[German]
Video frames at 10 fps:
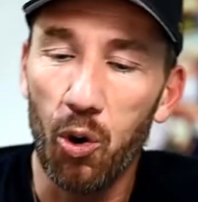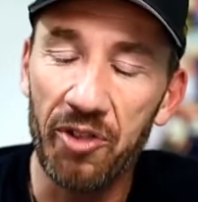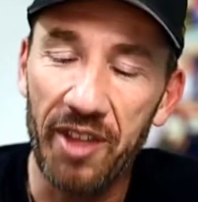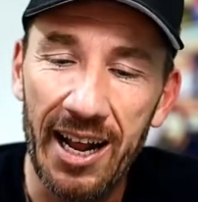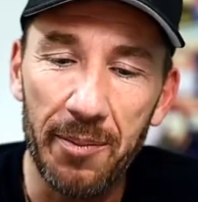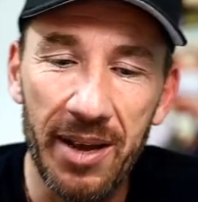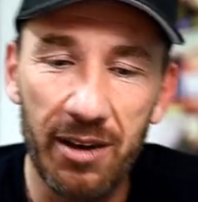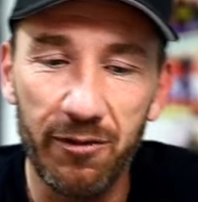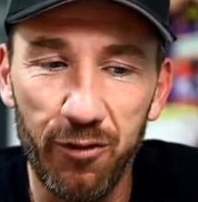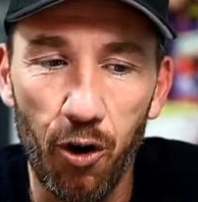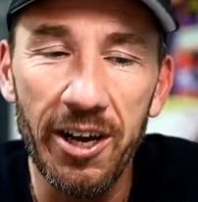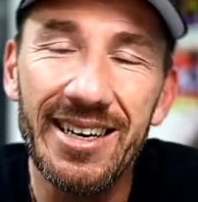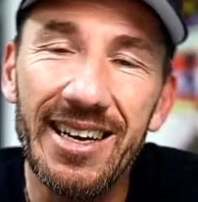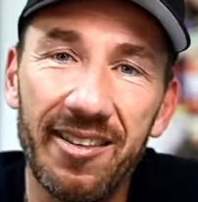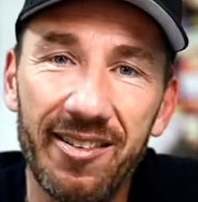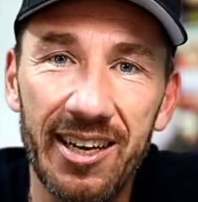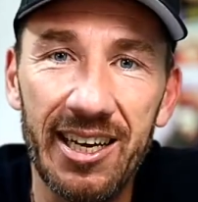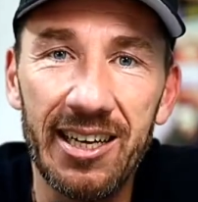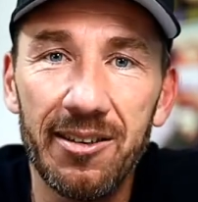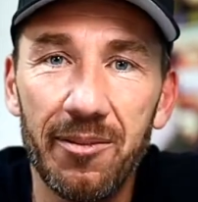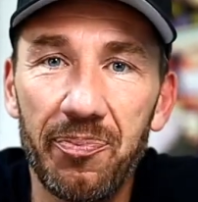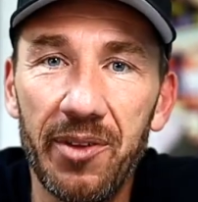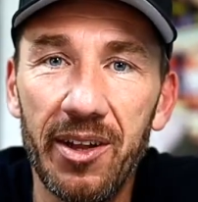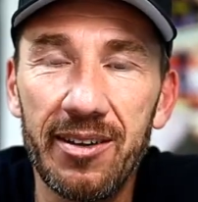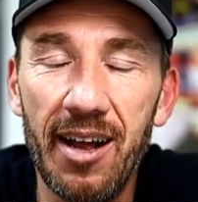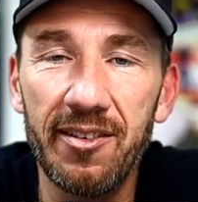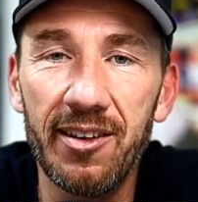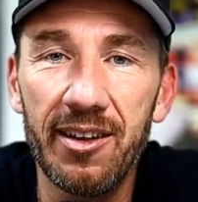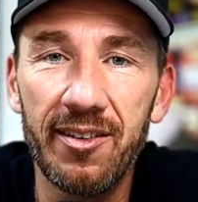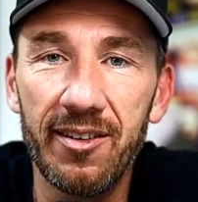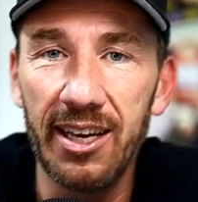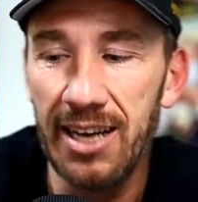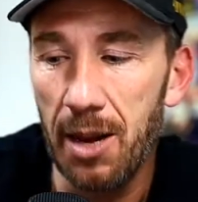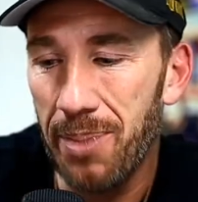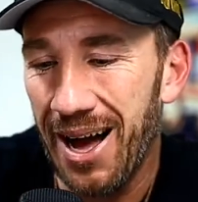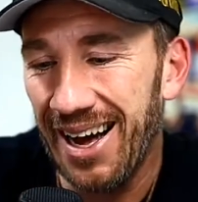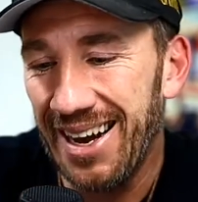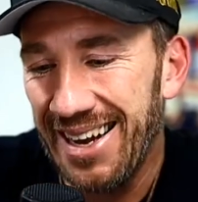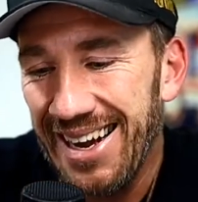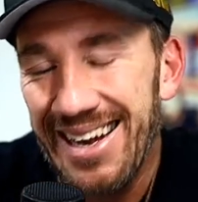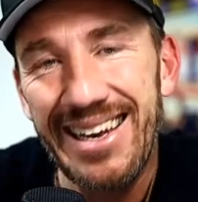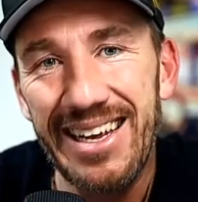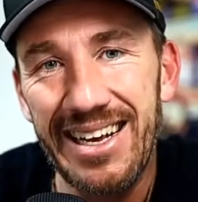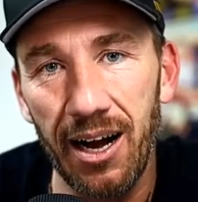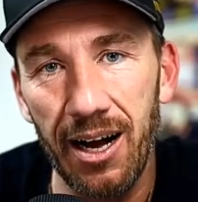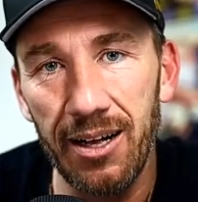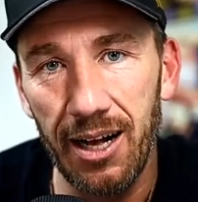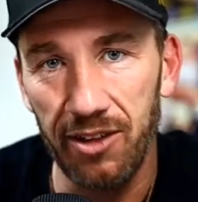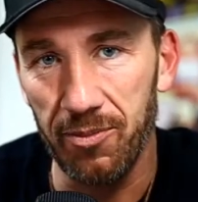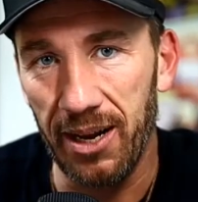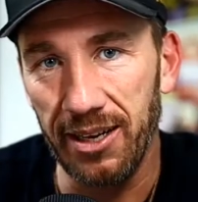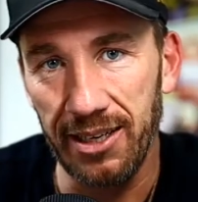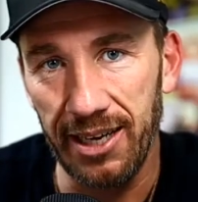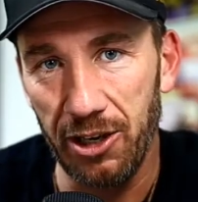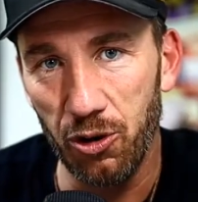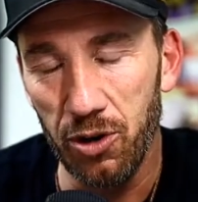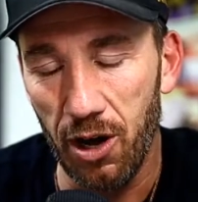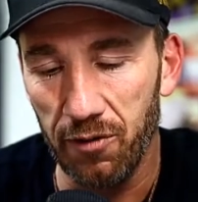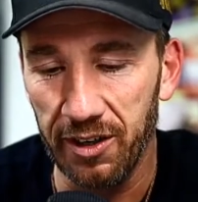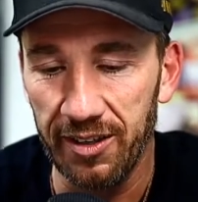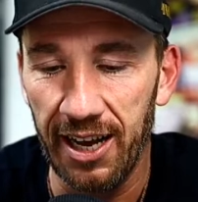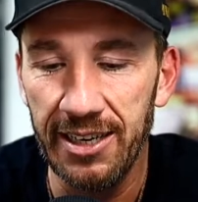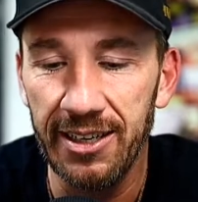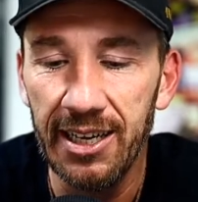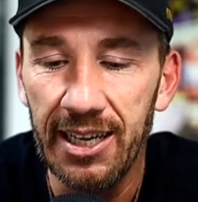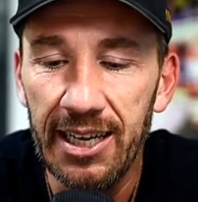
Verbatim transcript: Und dann hat mir ein Freund erzählt, dass es in der Parallelliga, also man hat in Regionen aufgeteilt,